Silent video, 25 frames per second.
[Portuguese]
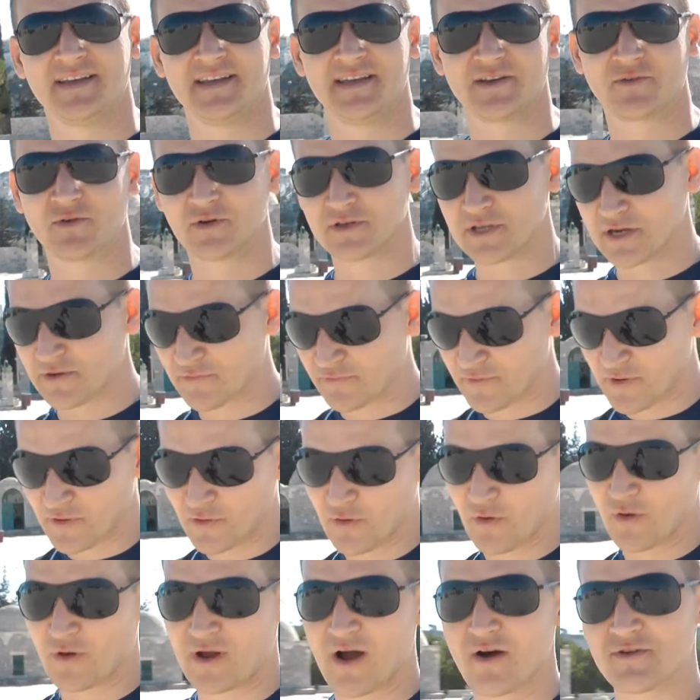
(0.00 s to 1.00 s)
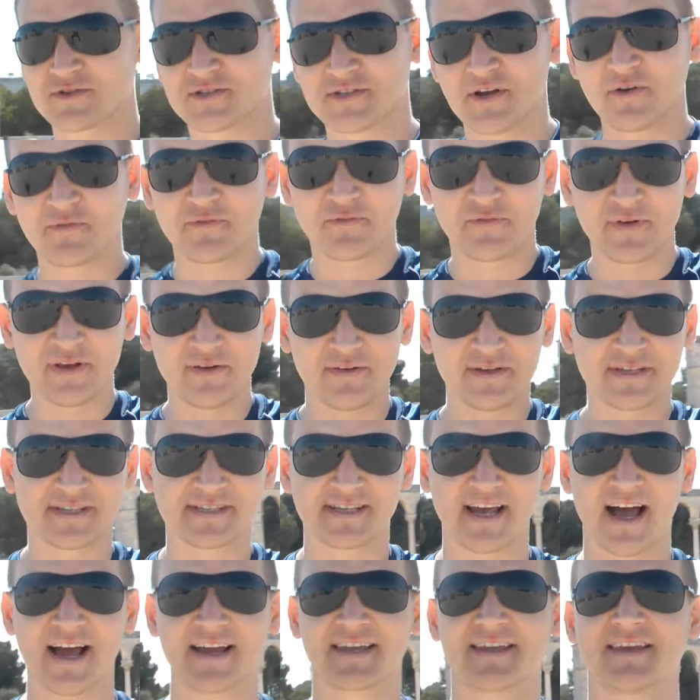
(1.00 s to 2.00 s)
e quando ele foi colocar o seu filho
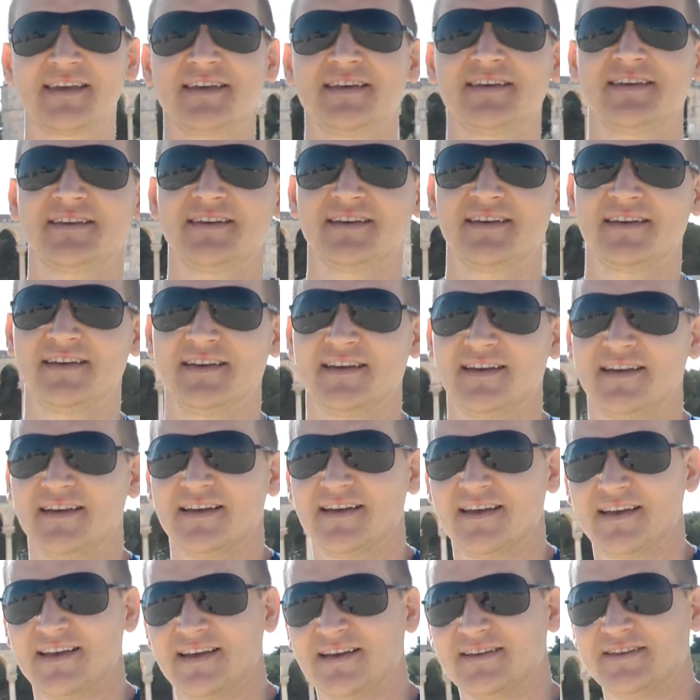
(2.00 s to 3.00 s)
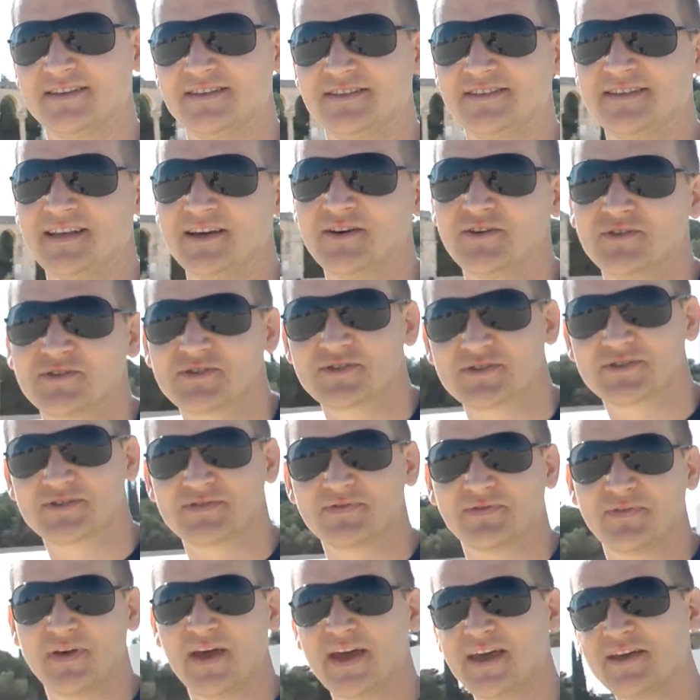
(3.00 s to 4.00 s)
Isaque,
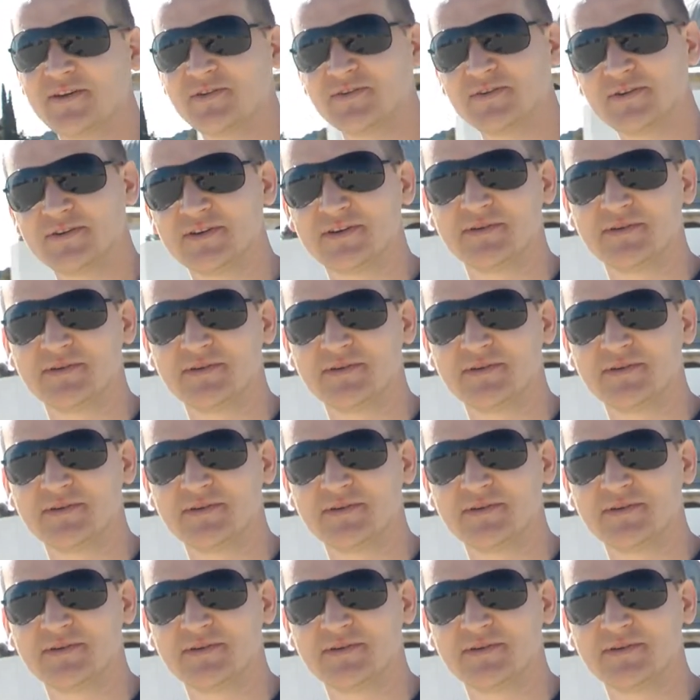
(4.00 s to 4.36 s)
Deus veio,